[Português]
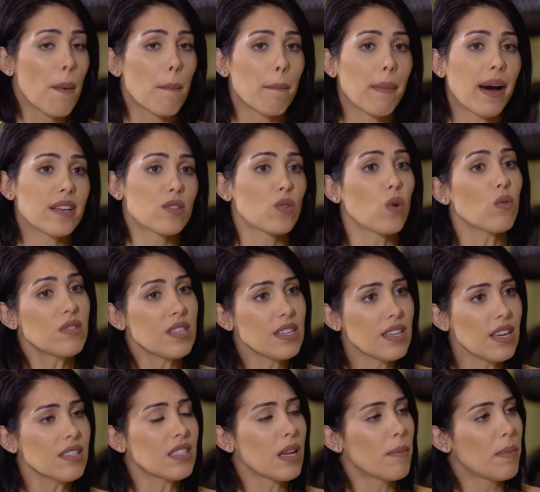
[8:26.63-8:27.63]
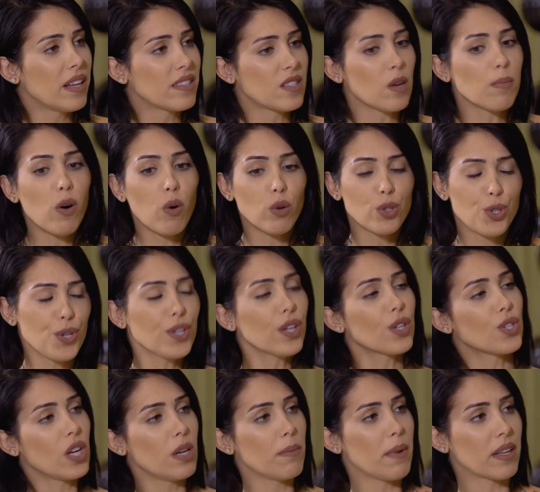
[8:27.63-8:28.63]
mas conseguir estabelecer uma
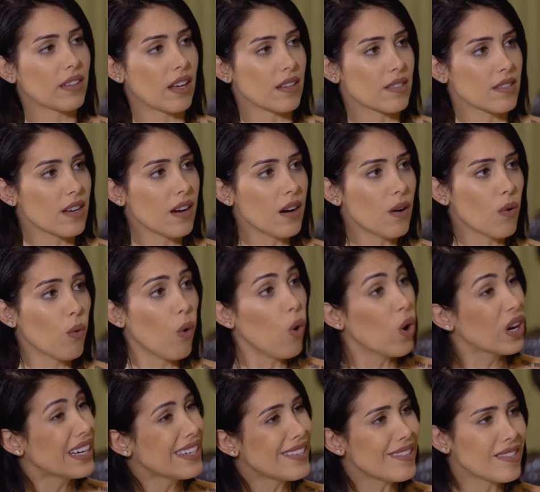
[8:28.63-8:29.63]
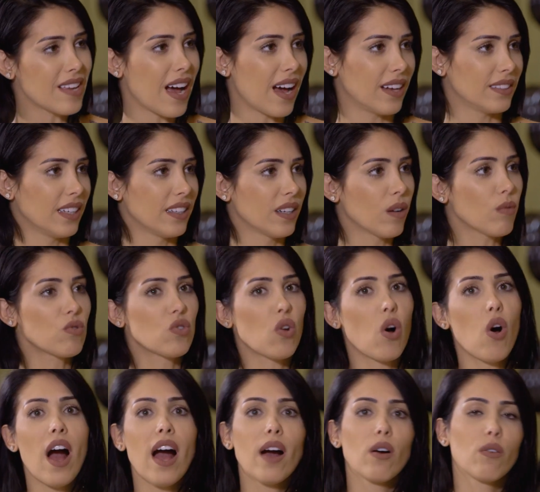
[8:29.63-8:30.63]
rotina de alimentação organizada e não
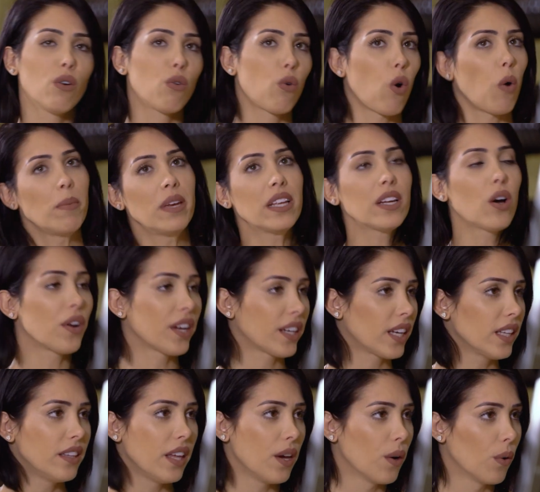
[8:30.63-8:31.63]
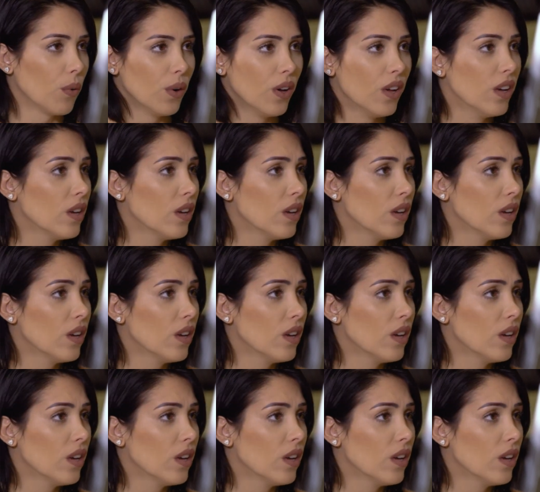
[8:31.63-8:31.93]
só, ah, eu comi na hora que deu.